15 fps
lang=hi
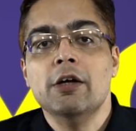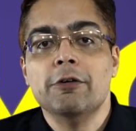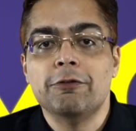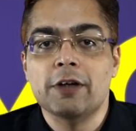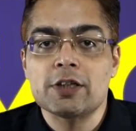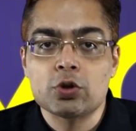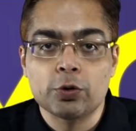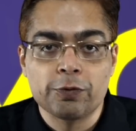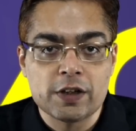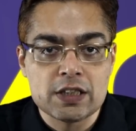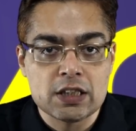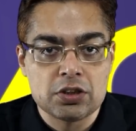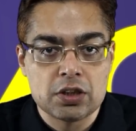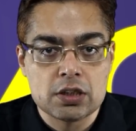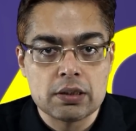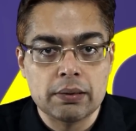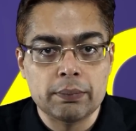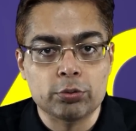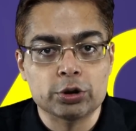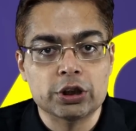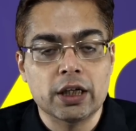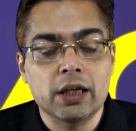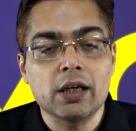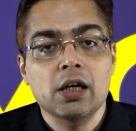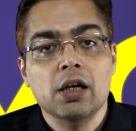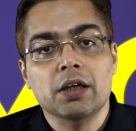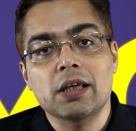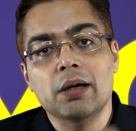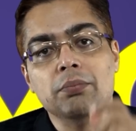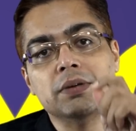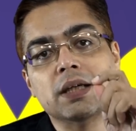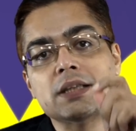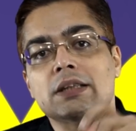फेस टू फेस सेशन में पूछा है कि हम 10